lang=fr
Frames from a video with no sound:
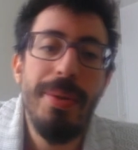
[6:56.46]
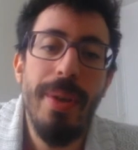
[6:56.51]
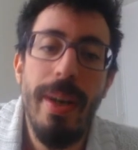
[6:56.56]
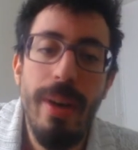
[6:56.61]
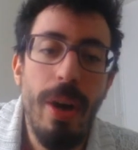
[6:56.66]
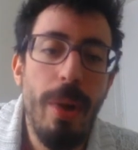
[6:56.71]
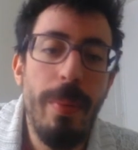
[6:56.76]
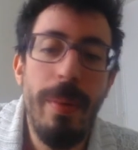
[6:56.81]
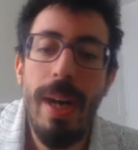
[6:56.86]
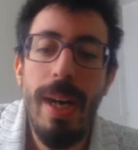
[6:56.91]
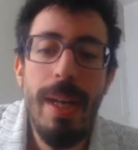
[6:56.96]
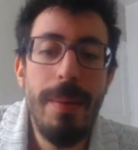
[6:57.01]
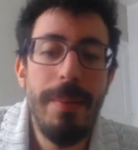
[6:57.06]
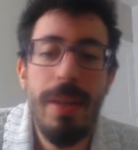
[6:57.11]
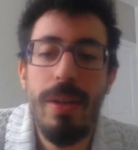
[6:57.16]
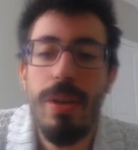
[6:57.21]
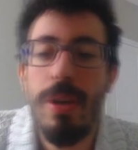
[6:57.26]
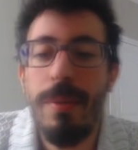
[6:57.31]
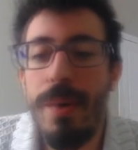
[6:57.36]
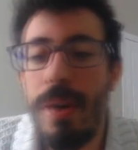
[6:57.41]
à leur prime, hein,
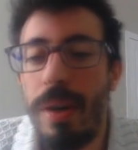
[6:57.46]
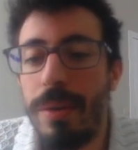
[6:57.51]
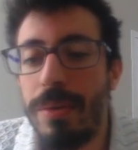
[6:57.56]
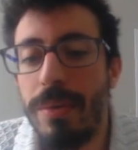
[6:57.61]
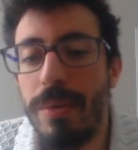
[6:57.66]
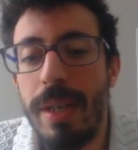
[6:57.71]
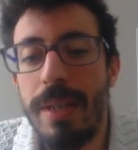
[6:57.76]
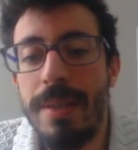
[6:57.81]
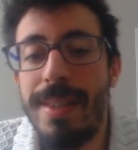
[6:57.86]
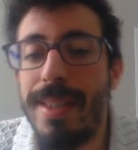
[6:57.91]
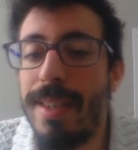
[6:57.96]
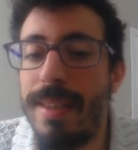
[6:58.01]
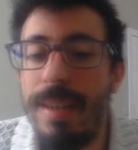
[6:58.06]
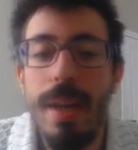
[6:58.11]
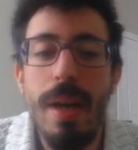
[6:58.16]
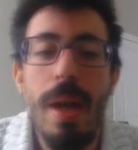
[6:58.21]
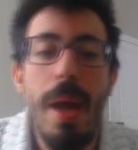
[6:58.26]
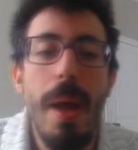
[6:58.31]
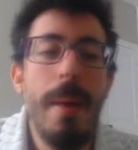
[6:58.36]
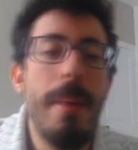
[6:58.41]
comme leur nom l'indique.
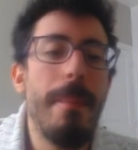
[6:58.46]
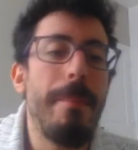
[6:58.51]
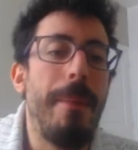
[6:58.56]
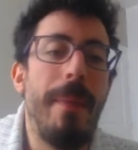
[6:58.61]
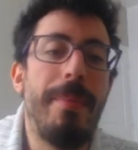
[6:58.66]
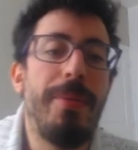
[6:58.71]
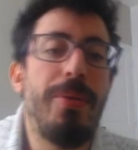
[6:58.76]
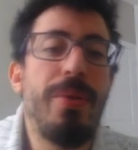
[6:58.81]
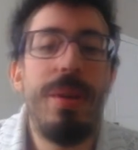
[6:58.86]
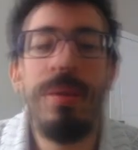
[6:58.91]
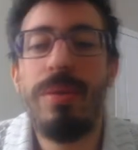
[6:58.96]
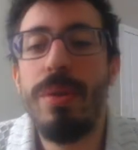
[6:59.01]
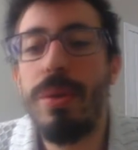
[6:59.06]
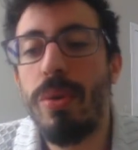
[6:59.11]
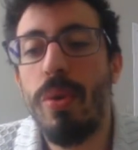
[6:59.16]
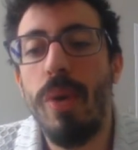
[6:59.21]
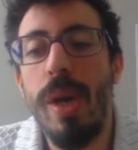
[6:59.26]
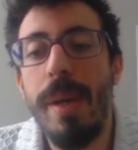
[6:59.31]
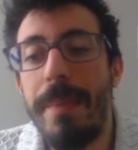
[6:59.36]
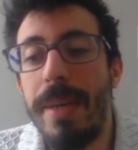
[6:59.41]
Pas besoin de
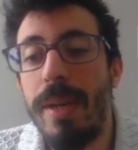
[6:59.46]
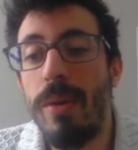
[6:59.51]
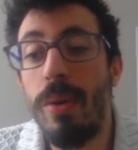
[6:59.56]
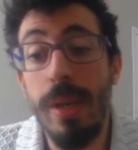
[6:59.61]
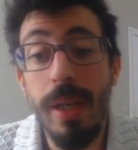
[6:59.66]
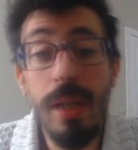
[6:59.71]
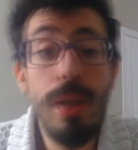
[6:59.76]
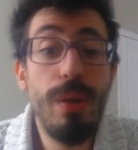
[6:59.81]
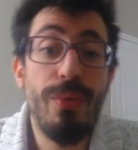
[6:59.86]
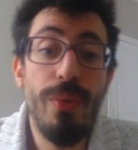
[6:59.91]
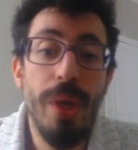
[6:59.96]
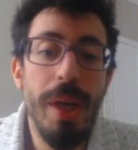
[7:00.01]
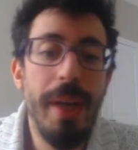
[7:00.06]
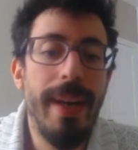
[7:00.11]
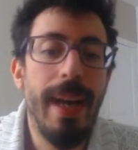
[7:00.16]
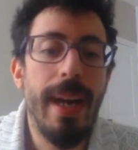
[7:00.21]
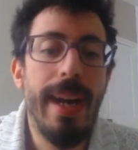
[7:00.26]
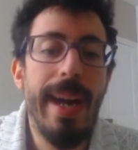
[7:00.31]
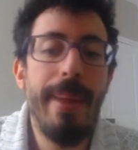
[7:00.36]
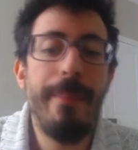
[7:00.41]
trop épiloguer, vous voyez qu'il y
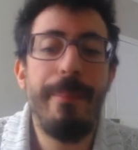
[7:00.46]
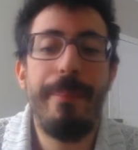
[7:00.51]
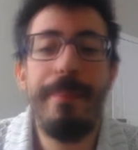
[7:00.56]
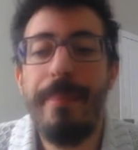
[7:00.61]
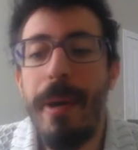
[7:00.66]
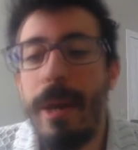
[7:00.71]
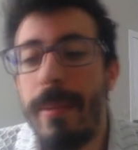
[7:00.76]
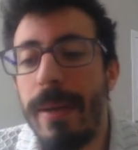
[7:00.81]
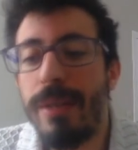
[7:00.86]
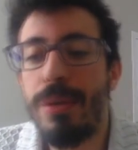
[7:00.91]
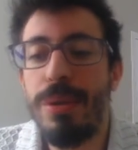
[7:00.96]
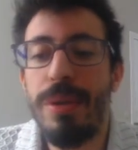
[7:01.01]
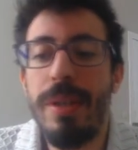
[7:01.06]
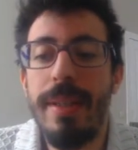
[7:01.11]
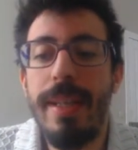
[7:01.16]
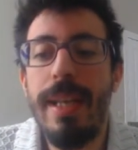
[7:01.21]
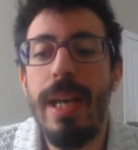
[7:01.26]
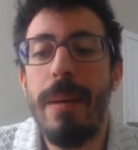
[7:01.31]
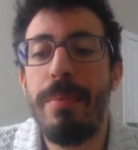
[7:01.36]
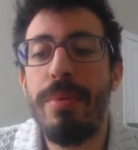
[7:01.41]
a quand même pas mal d'unités, il
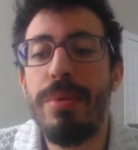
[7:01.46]
y a plus